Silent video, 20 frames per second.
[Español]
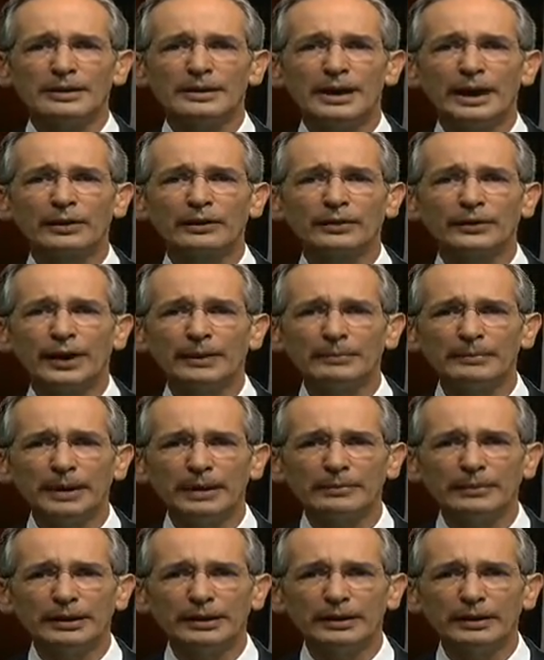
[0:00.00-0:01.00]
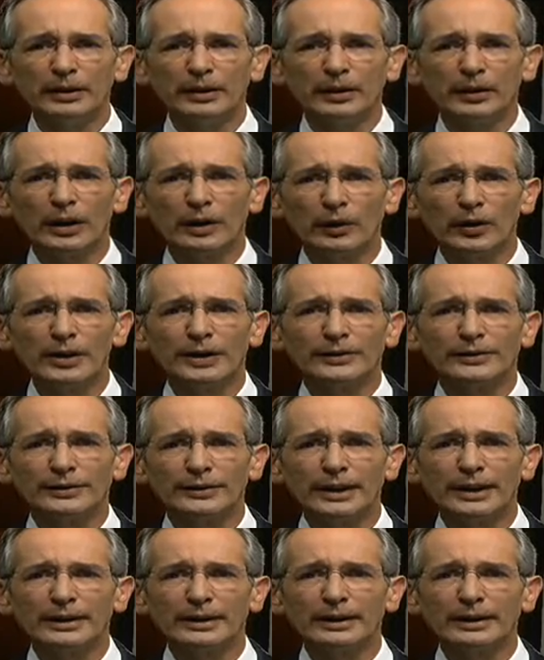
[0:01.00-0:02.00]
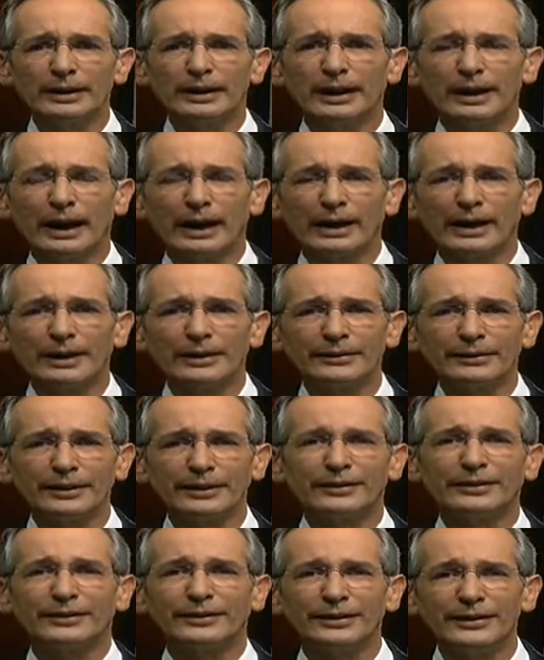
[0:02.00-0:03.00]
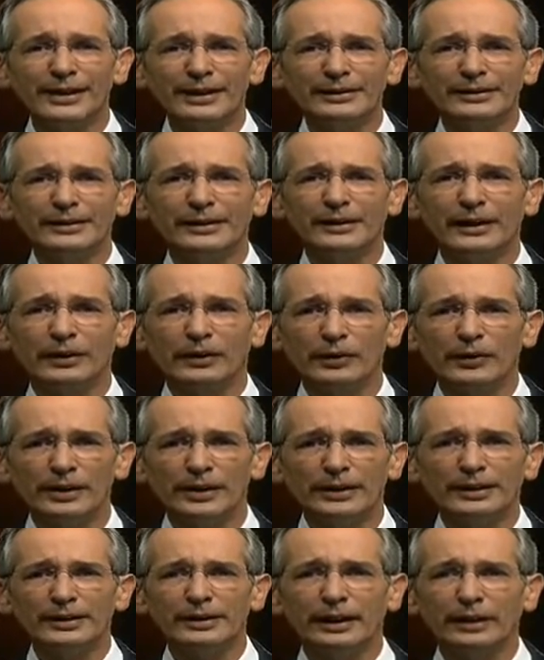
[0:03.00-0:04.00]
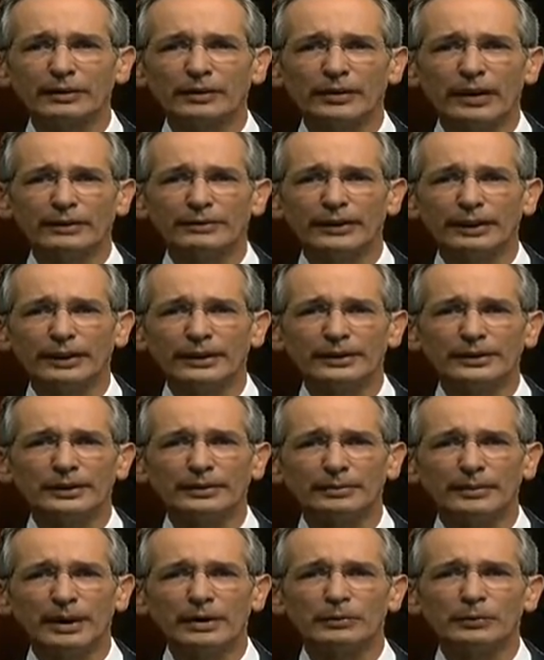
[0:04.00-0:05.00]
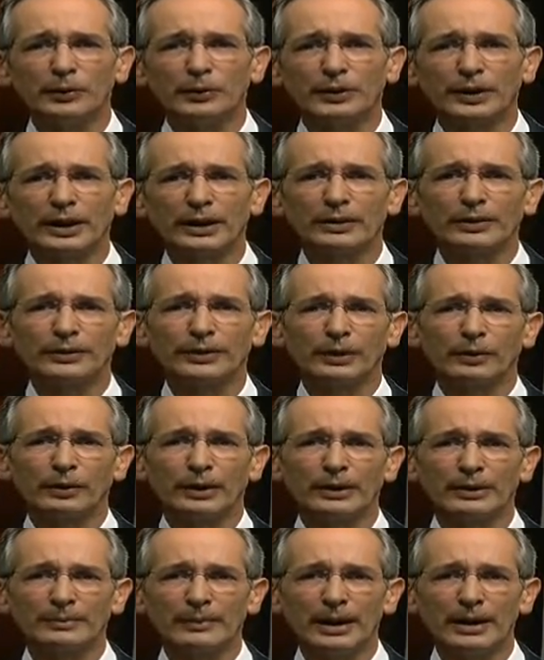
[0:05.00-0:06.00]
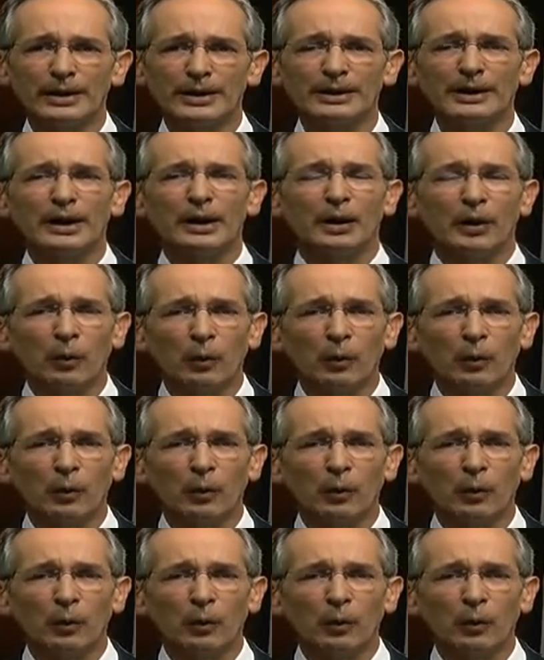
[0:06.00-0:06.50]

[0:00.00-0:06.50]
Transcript: ya nos han permitido que hoy estén en la cárcel siete de los diez narcotraficantes más buscados en Guatemala,